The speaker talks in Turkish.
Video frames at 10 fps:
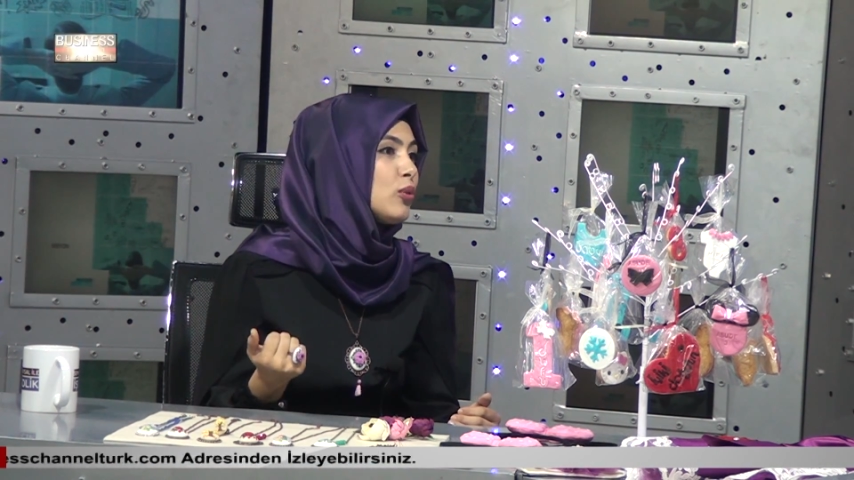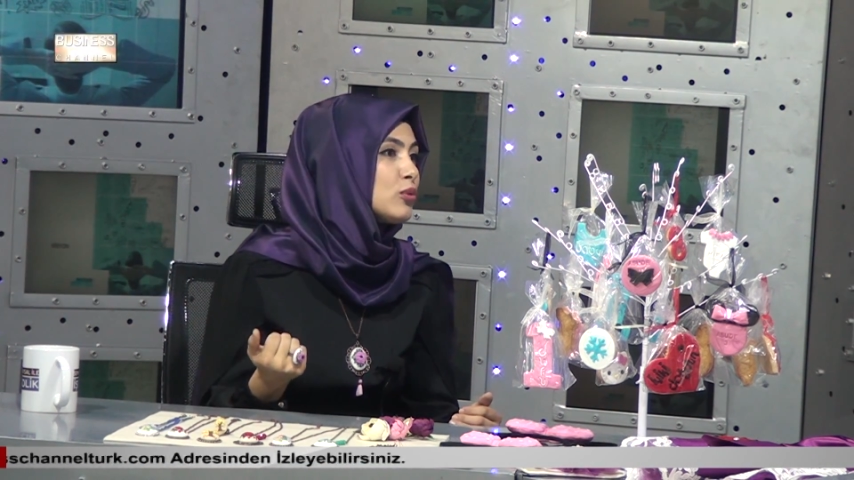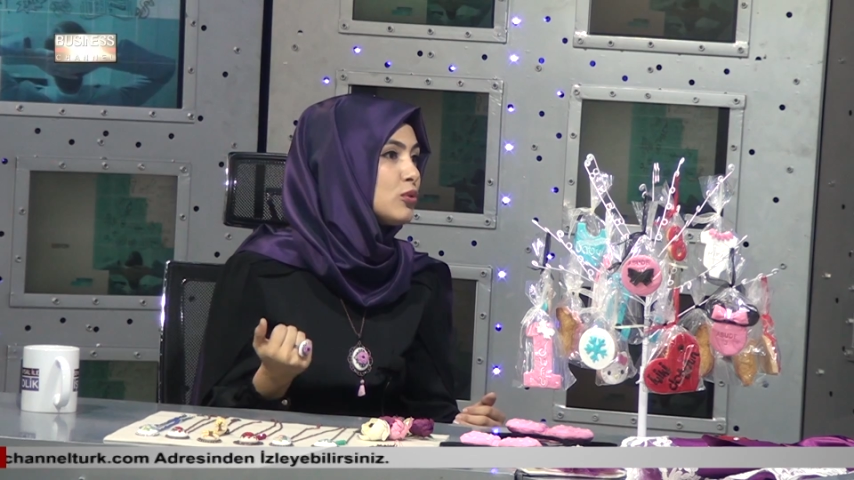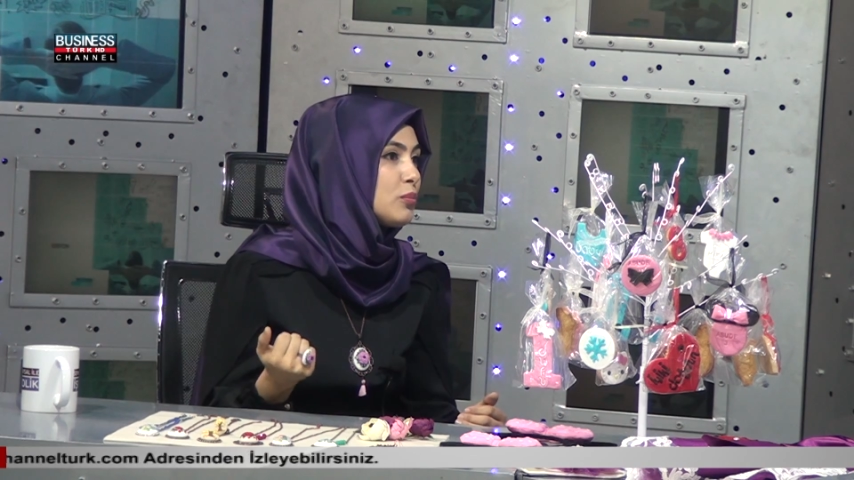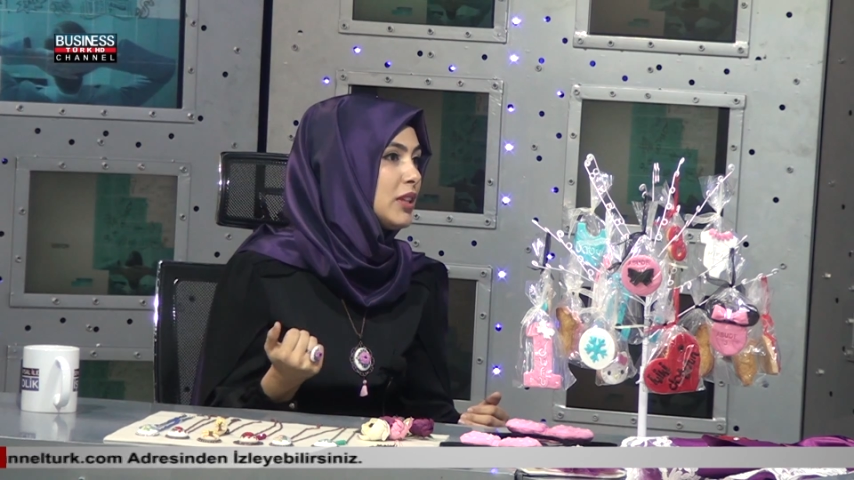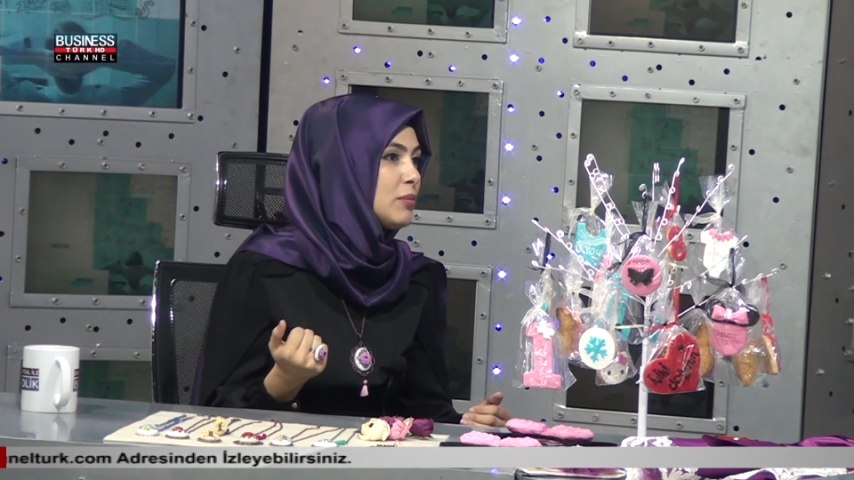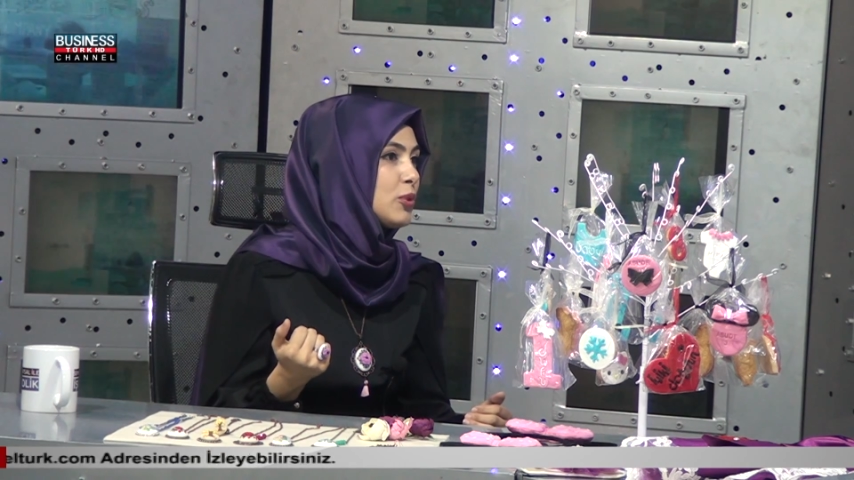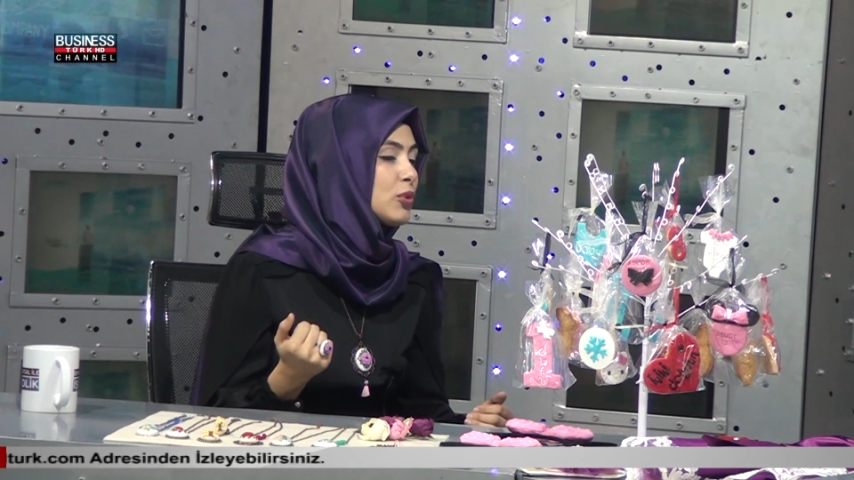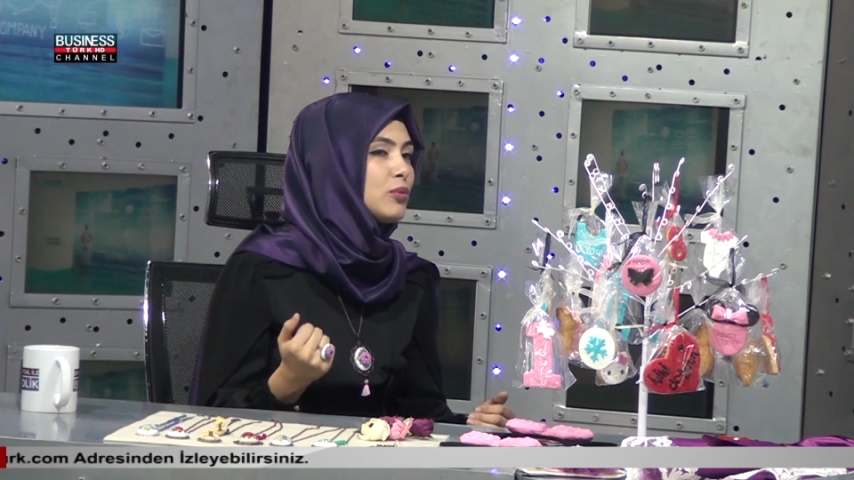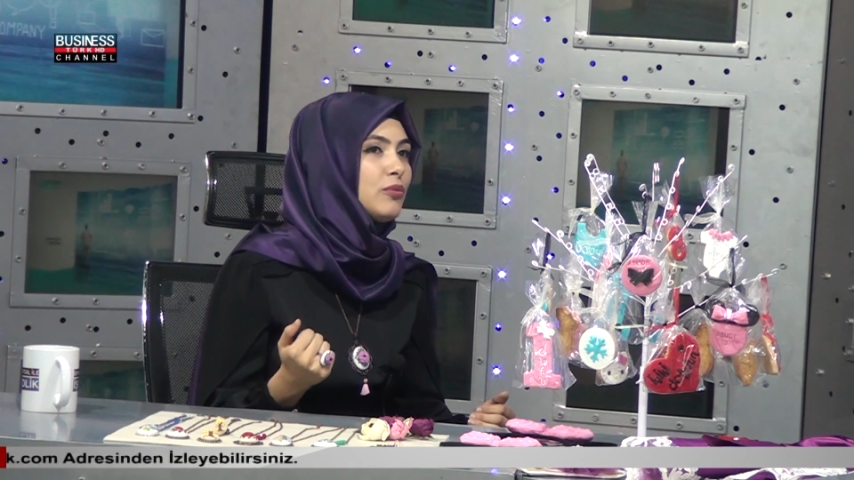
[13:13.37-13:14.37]
olduğunu
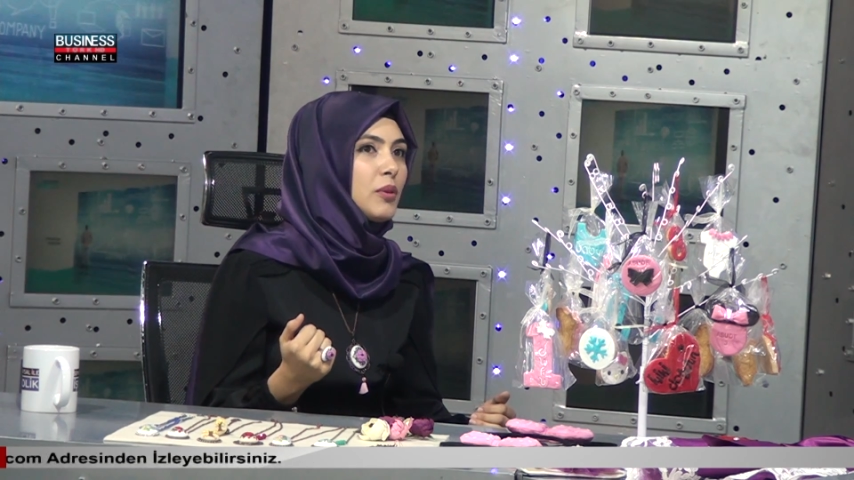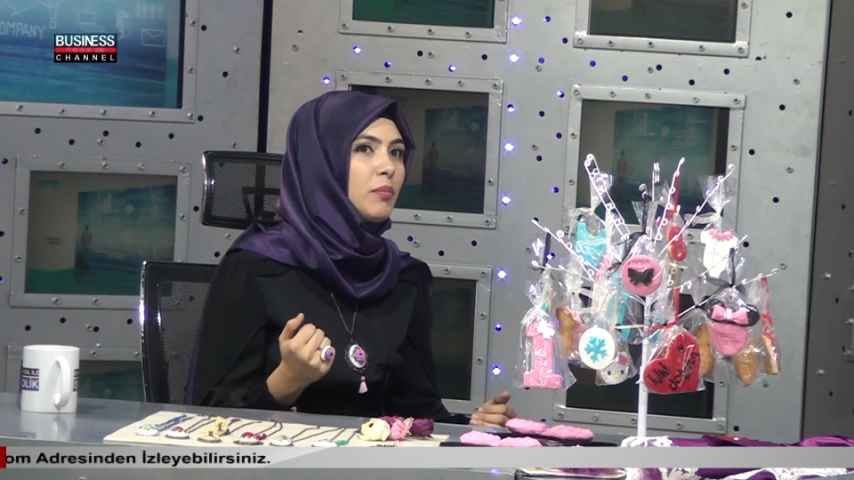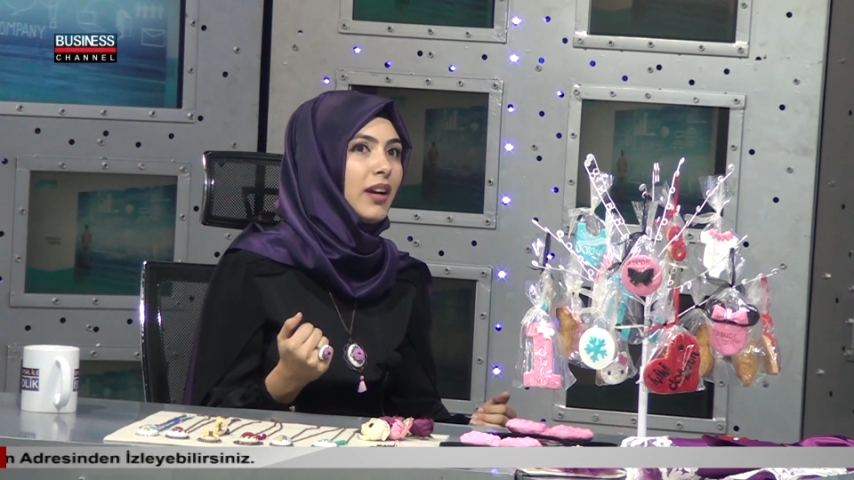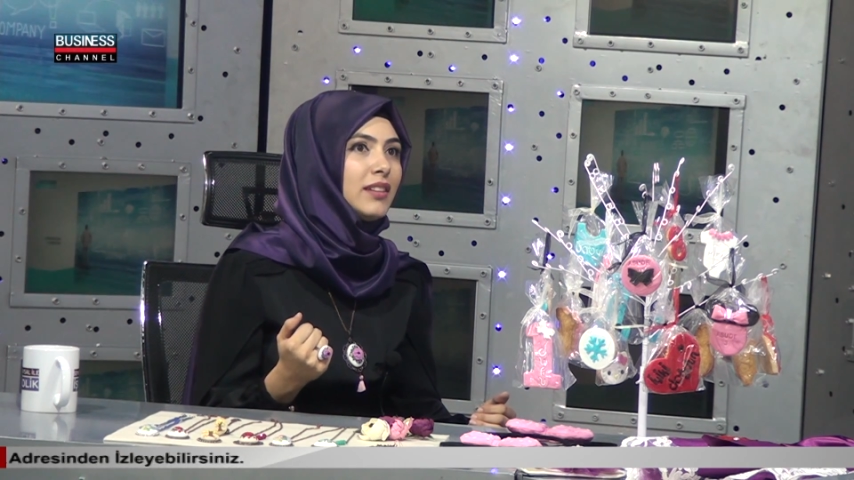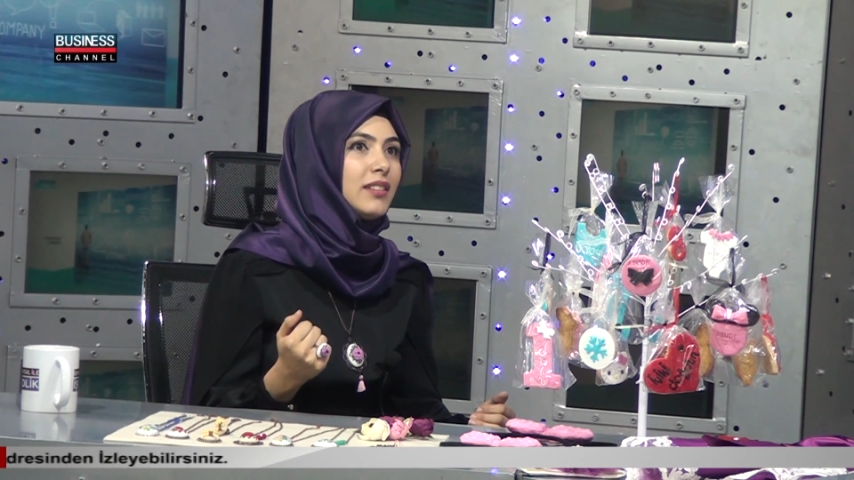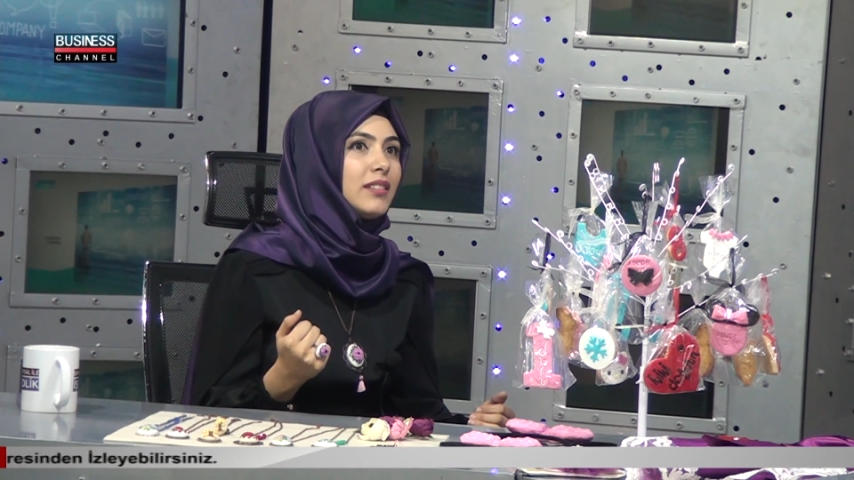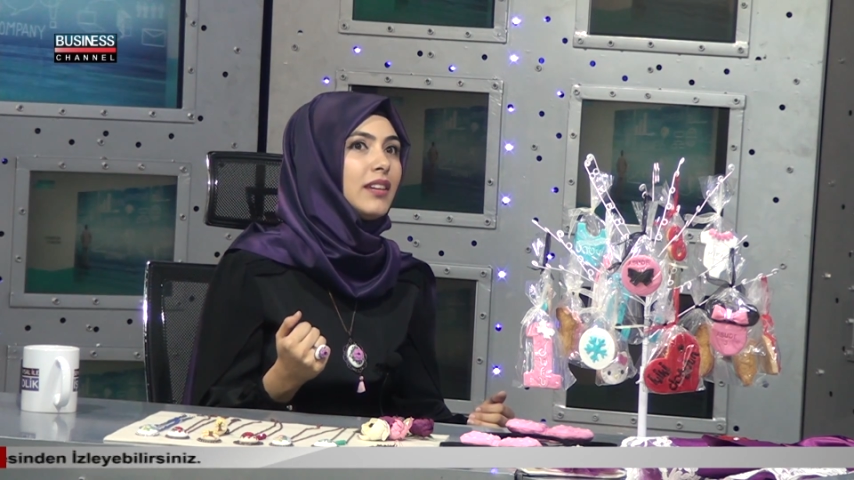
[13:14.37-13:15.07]
bilmiyordum ve ben e,